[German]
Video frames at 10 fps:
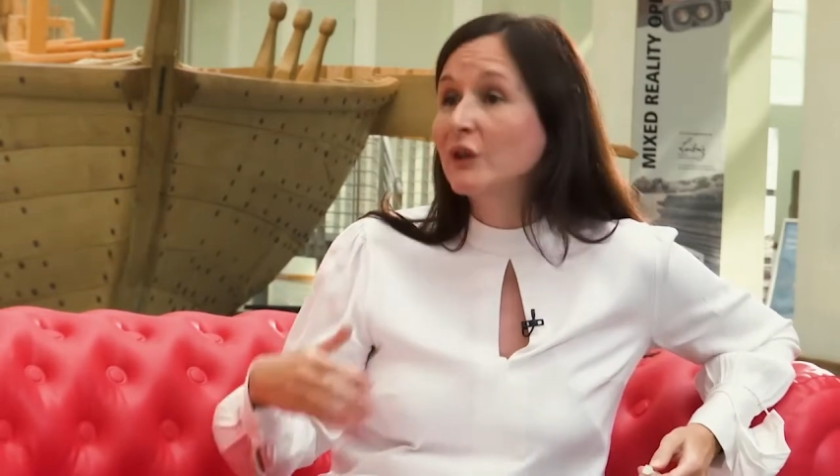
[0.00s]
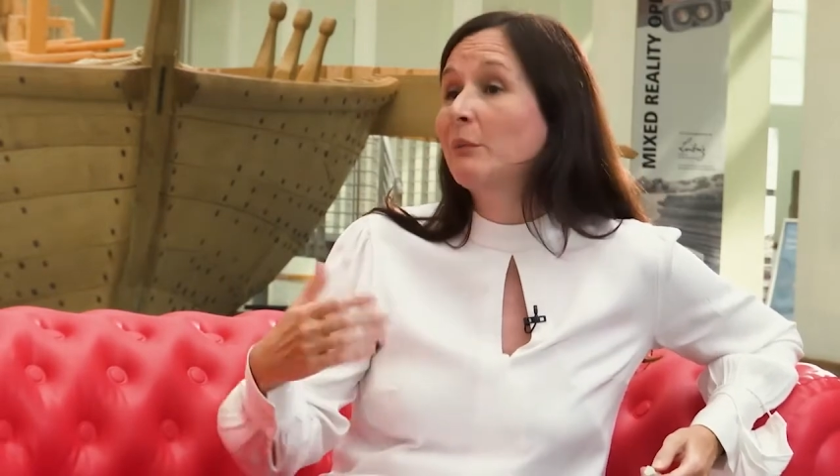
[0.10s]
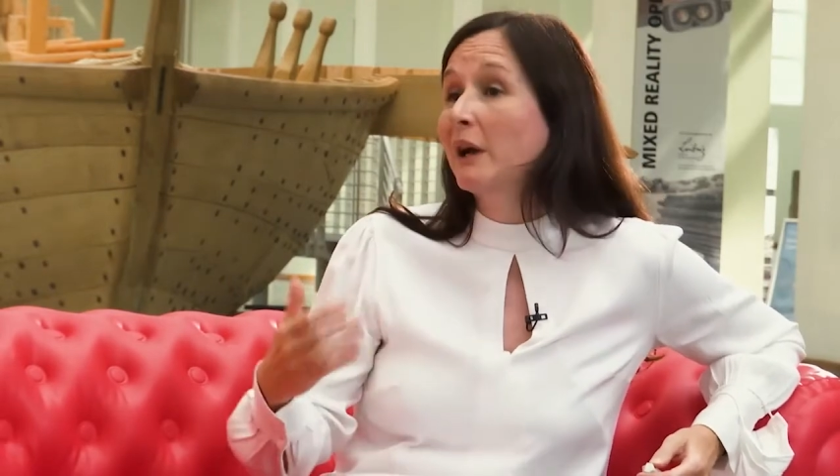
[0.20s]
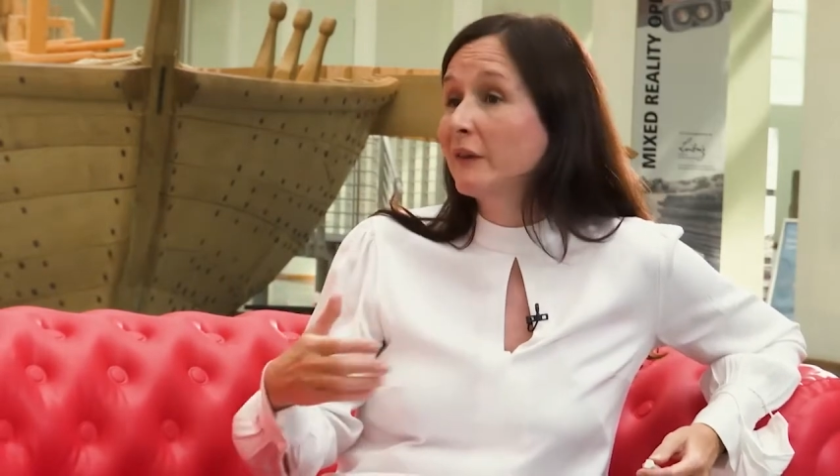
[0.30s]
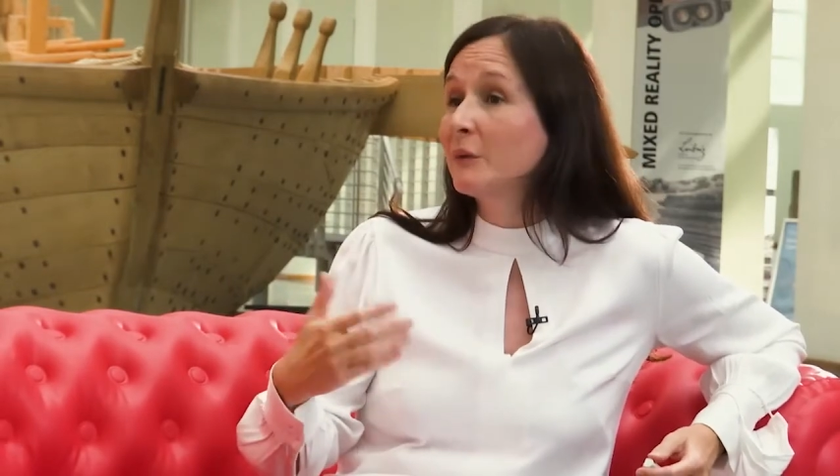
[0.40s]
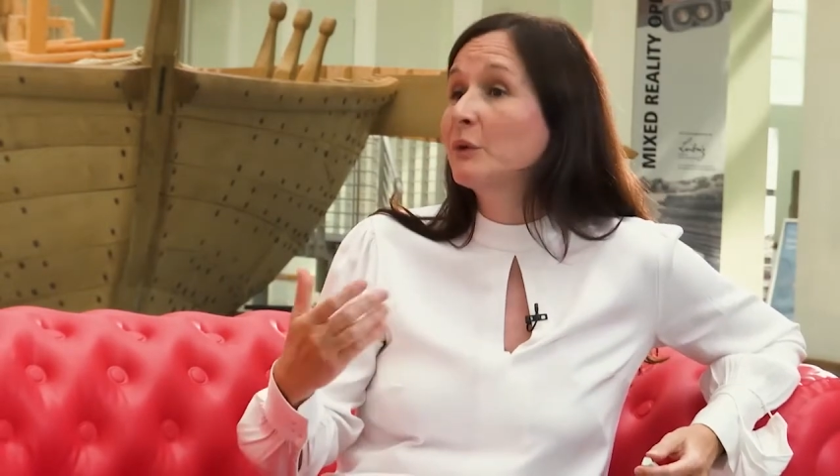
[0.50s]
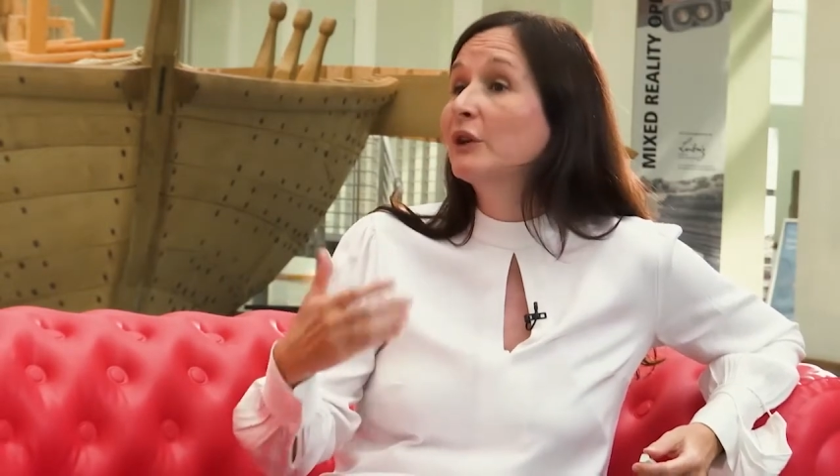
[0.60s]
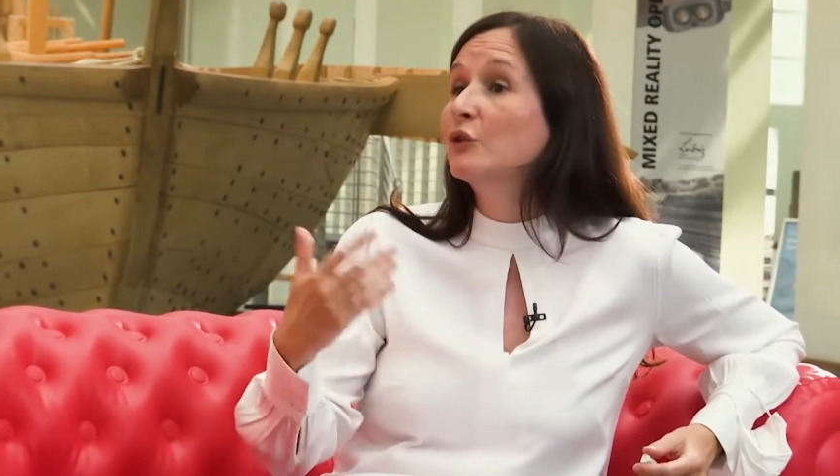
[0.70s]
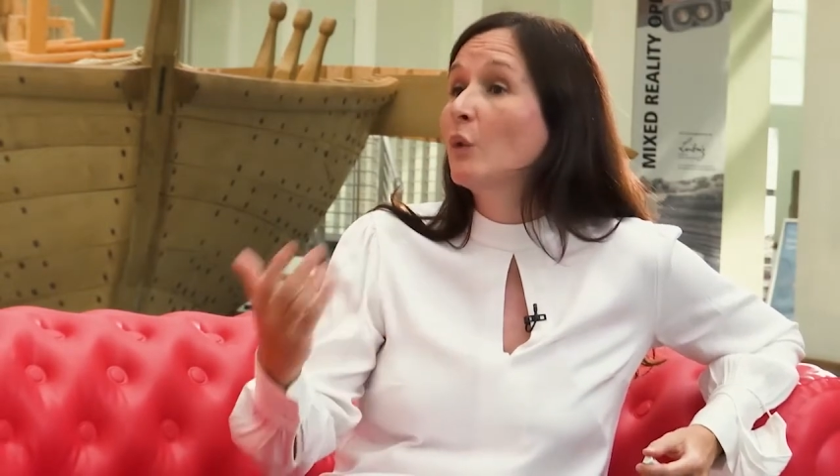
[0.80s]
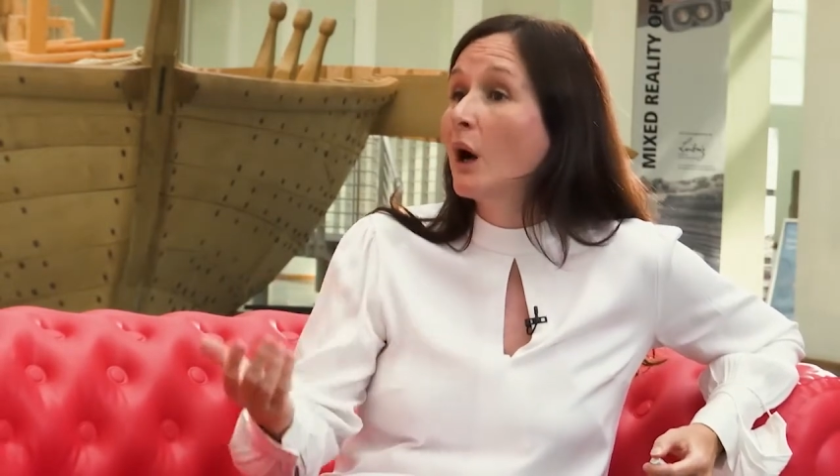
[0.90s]
gemeinsame
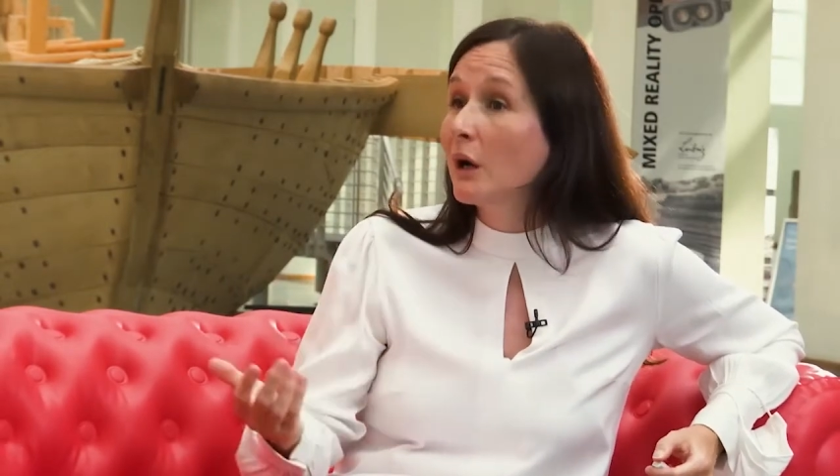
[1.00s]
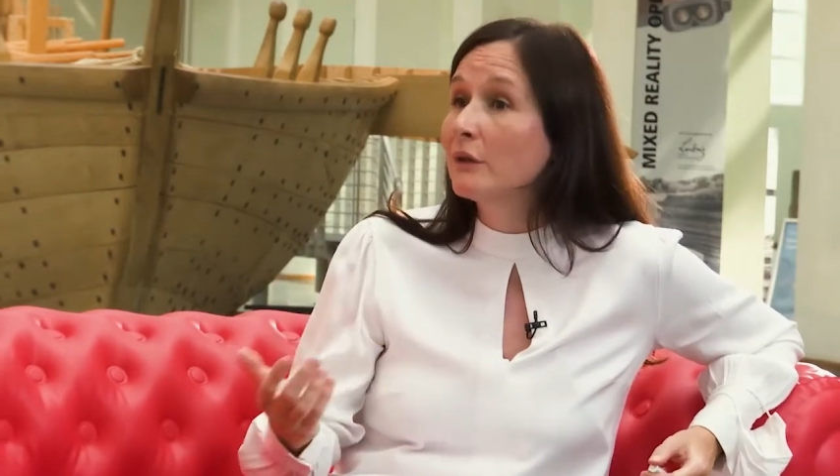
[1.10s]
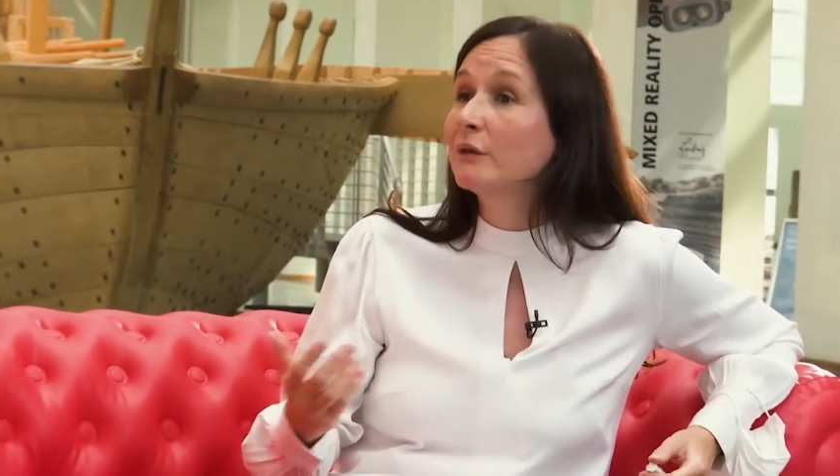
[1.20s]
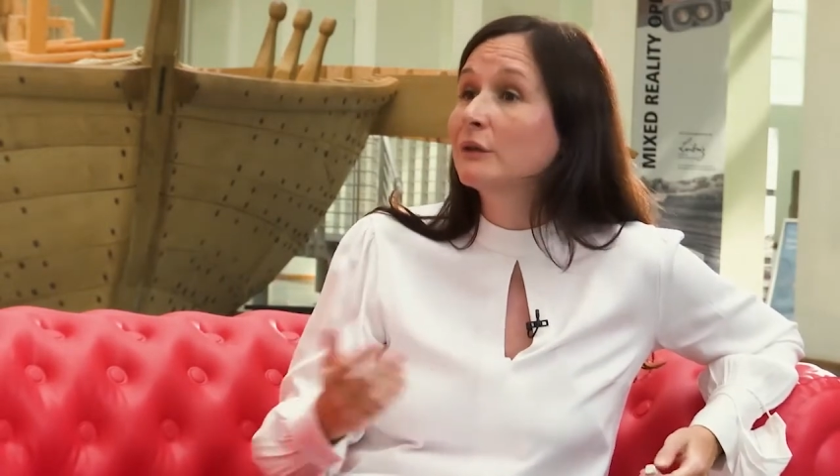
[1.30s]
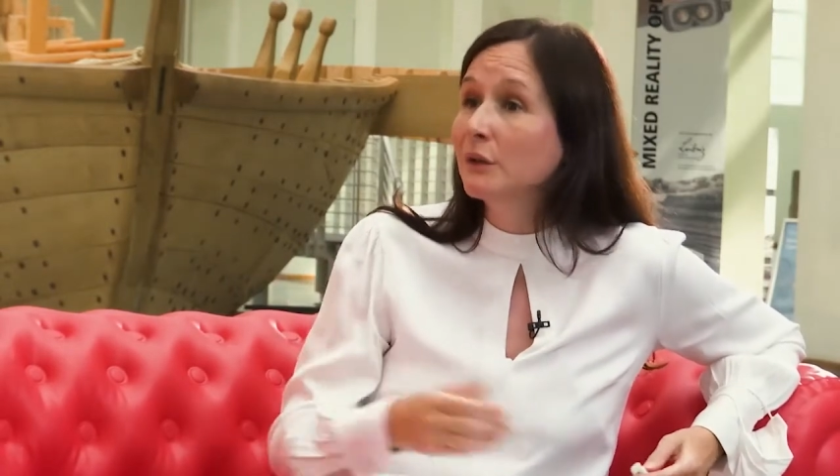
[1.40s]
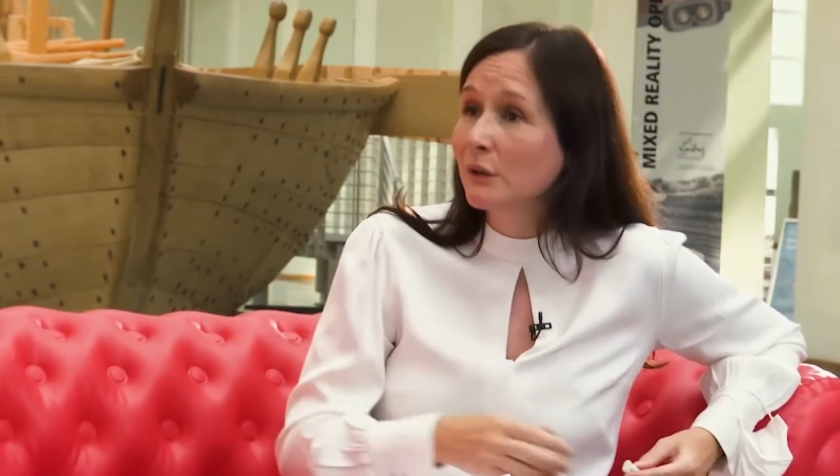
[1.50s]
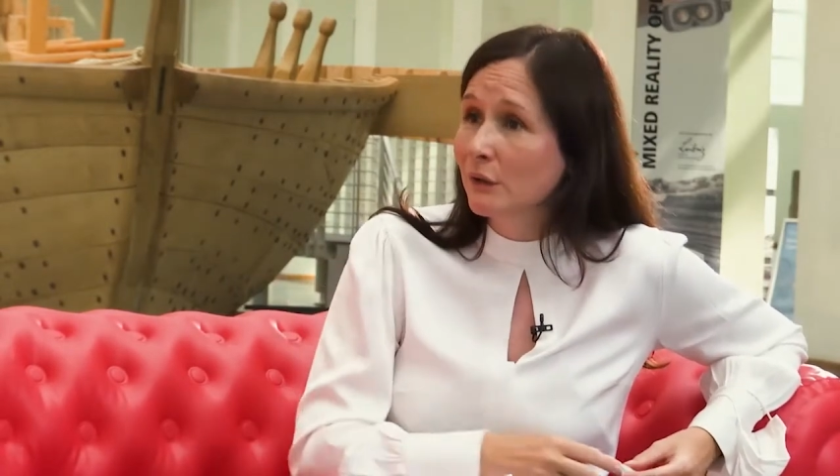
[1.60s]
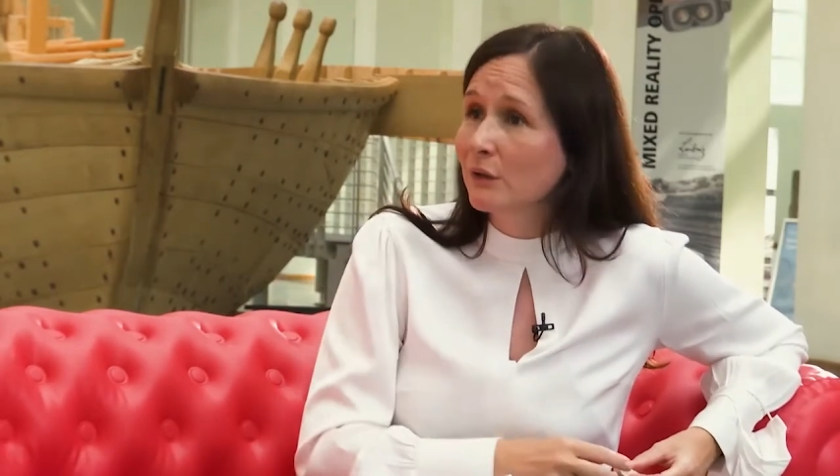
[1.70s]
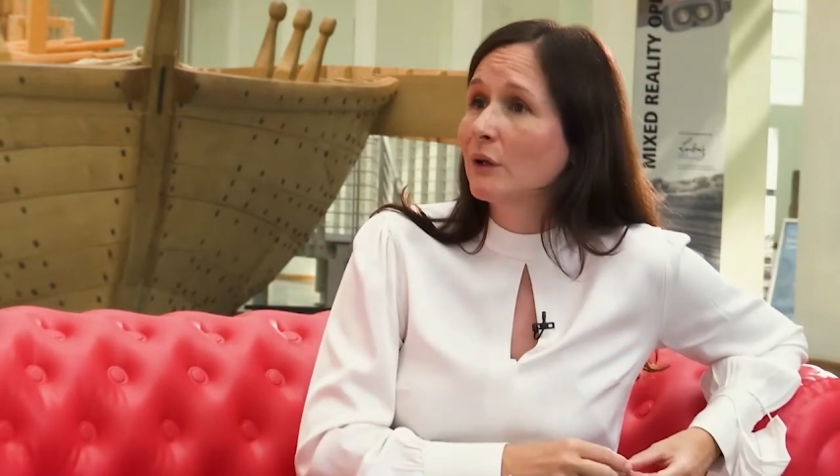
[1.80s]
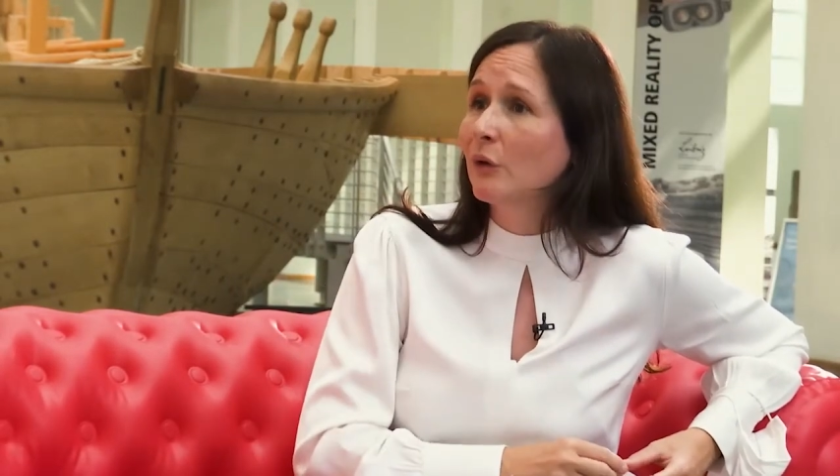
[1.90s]
Rituale,
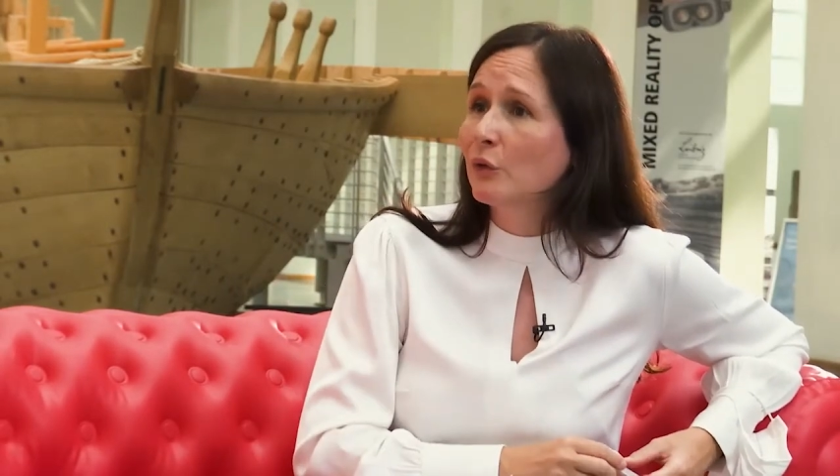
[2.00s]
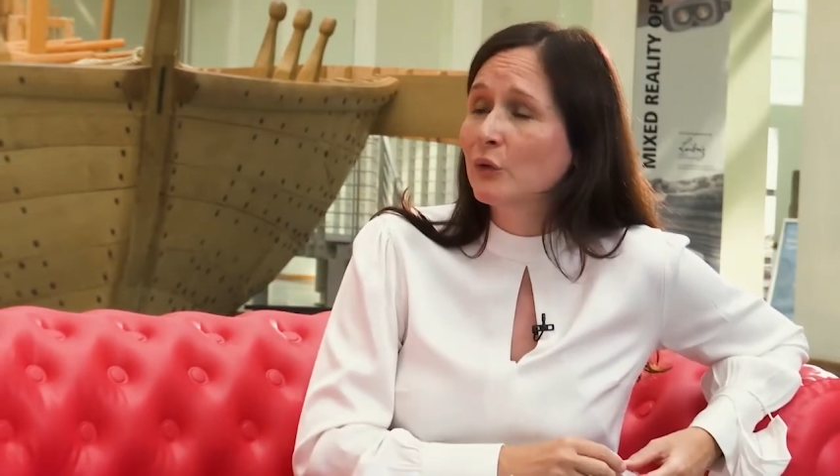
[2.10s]
genau mhm.